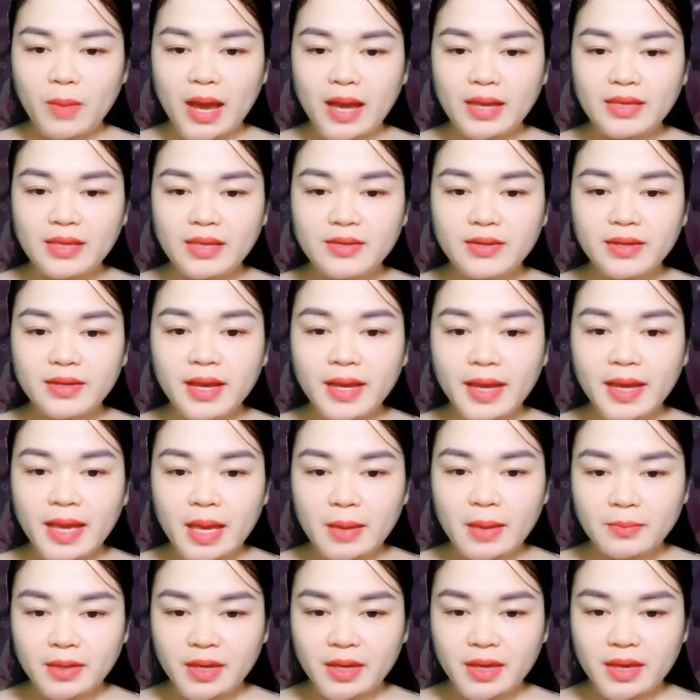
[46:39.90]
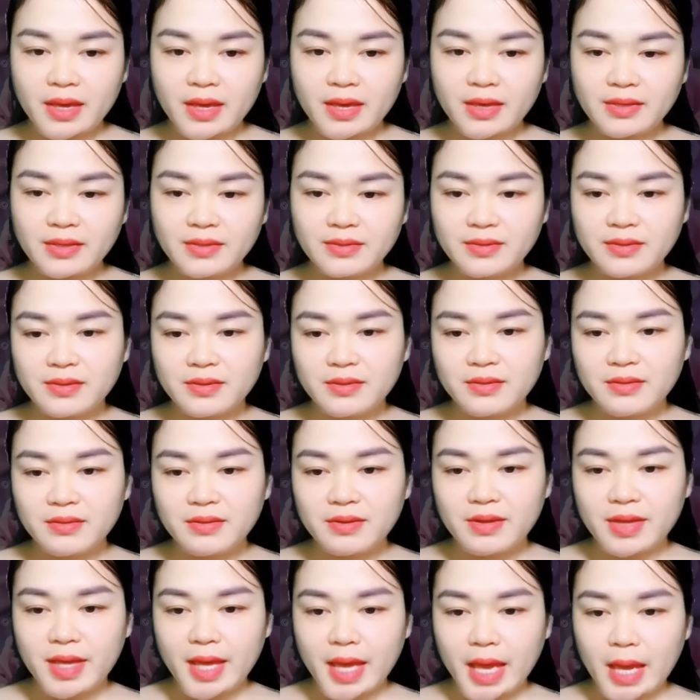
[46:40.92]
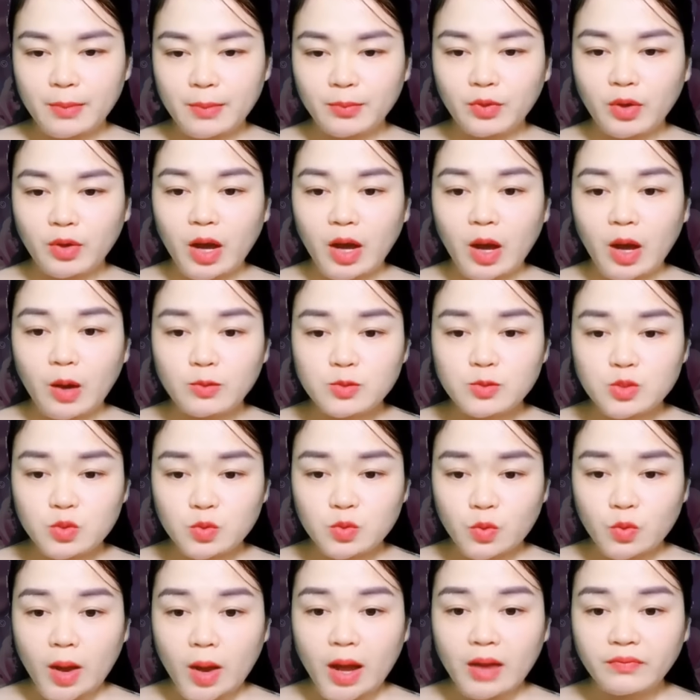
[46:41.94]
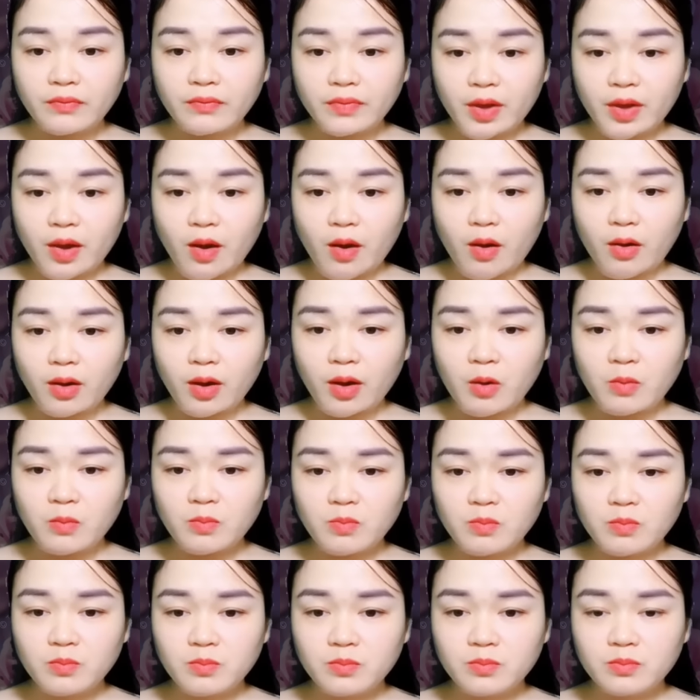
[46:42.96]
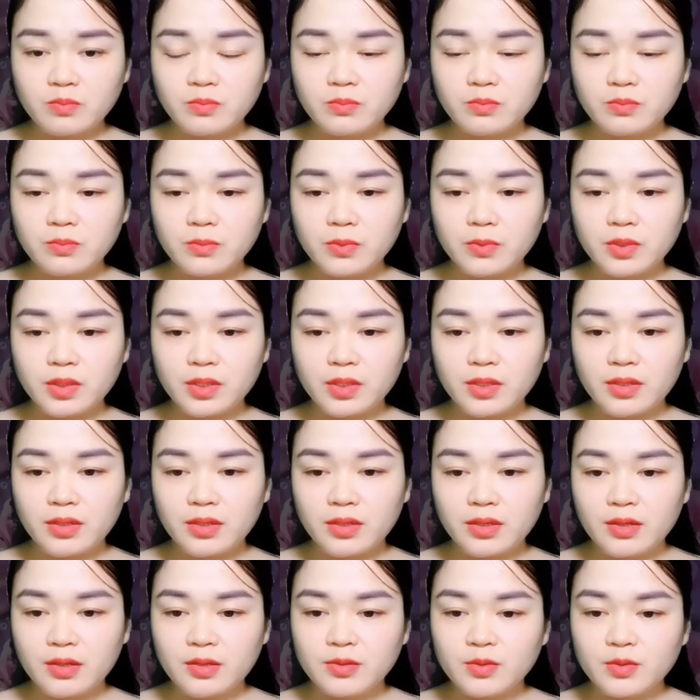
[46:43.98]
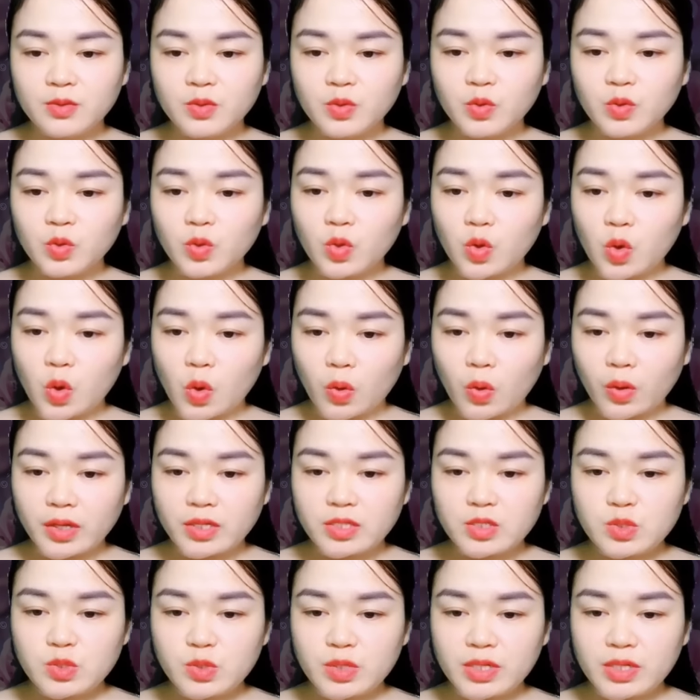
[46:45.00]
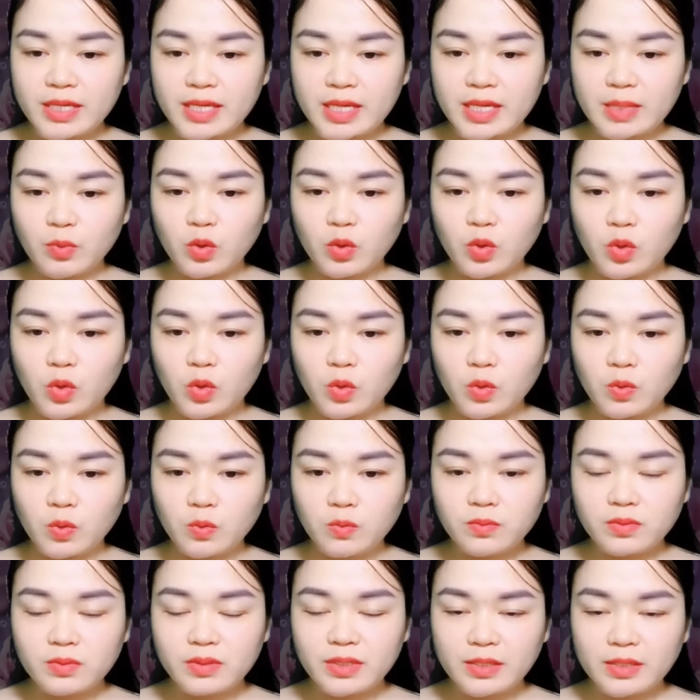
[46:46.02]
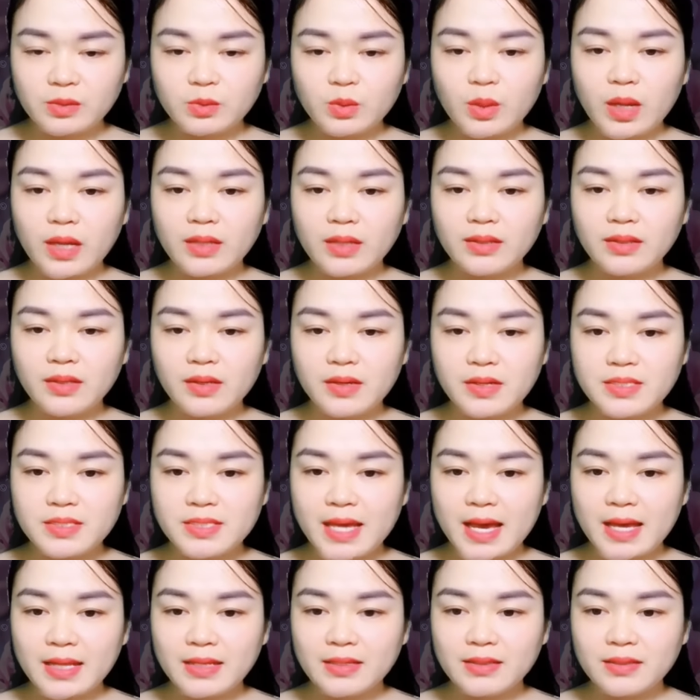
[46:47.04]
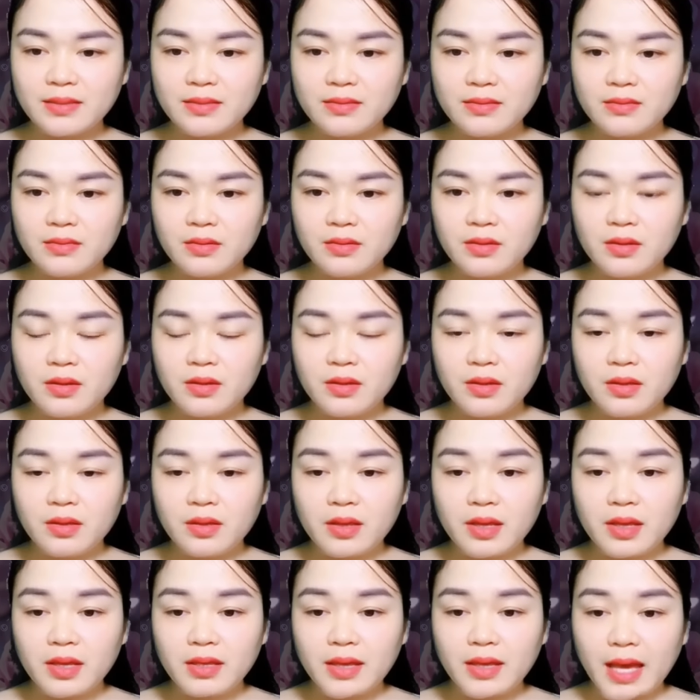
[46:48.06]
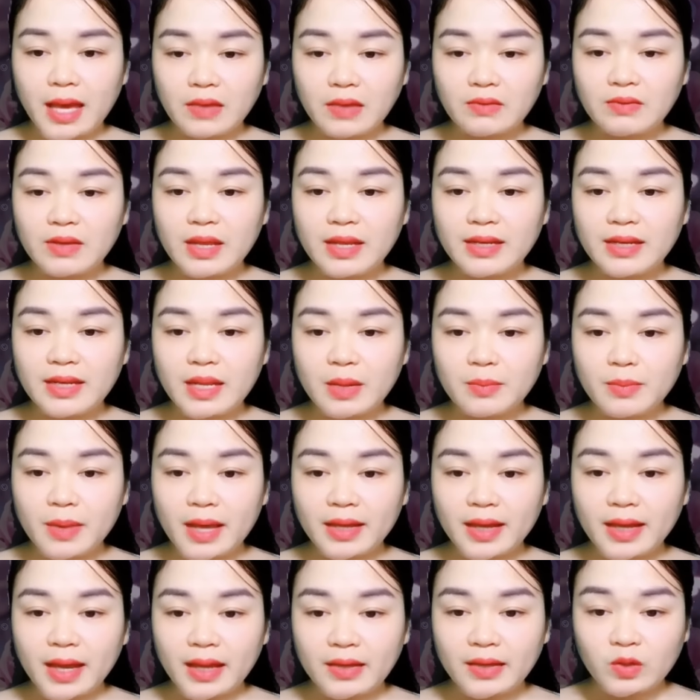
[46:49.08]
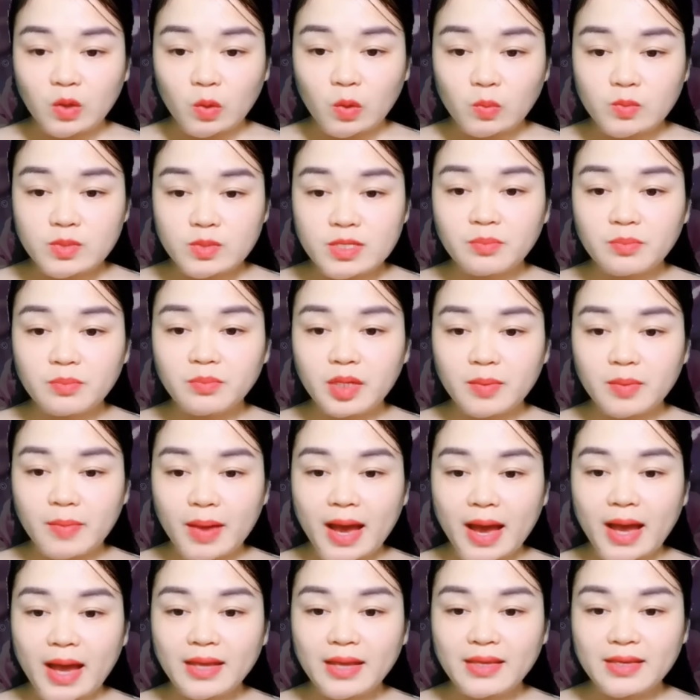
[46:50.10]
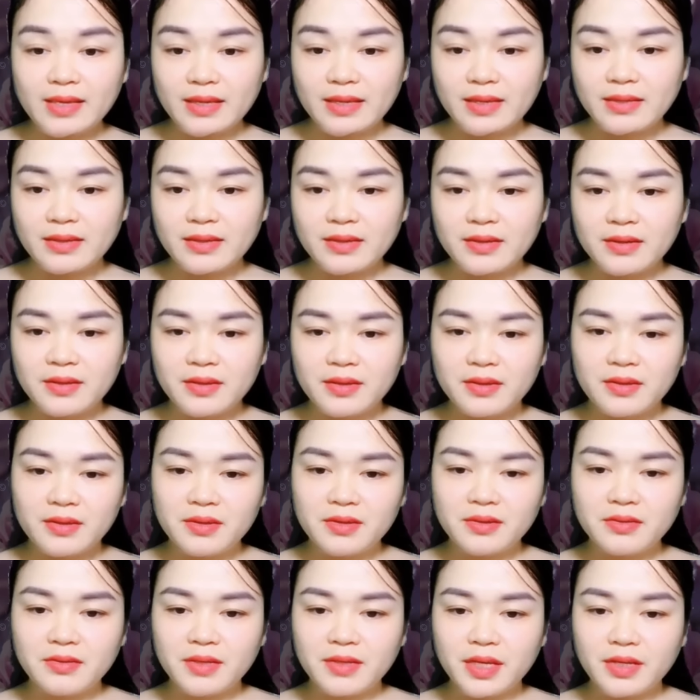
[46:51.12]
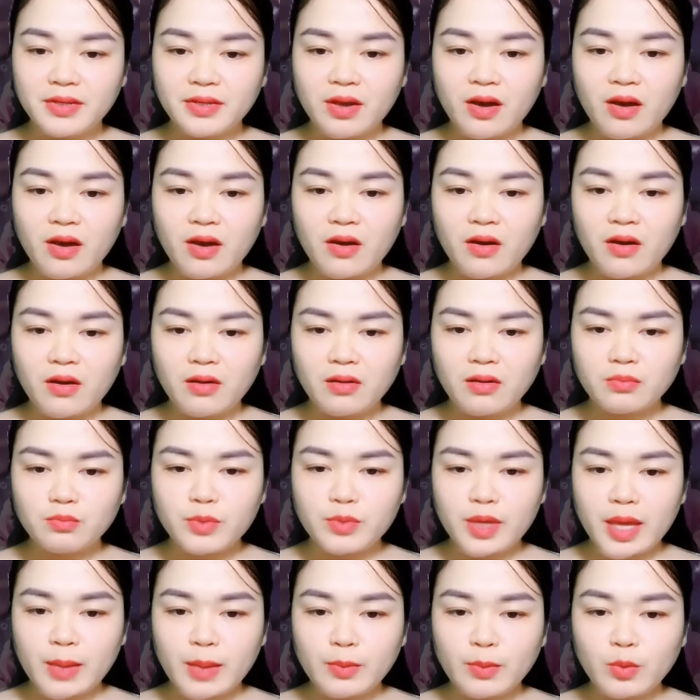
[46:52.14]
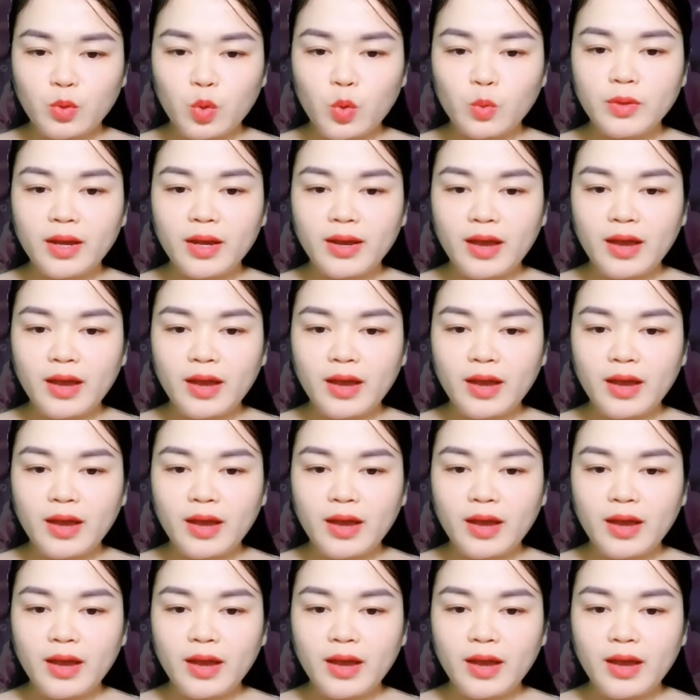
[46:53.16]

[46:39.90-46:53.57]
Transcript: Thì ra là vậy. Từ Sở Vân mở lá thư, đọc cẩn thận từng dòng chữ viết tay nắn nót. Tiểu Vân, xin chào. Thấy chữ như thấy người. Bây giờ là năm 2015, tháng 6 ngày 18.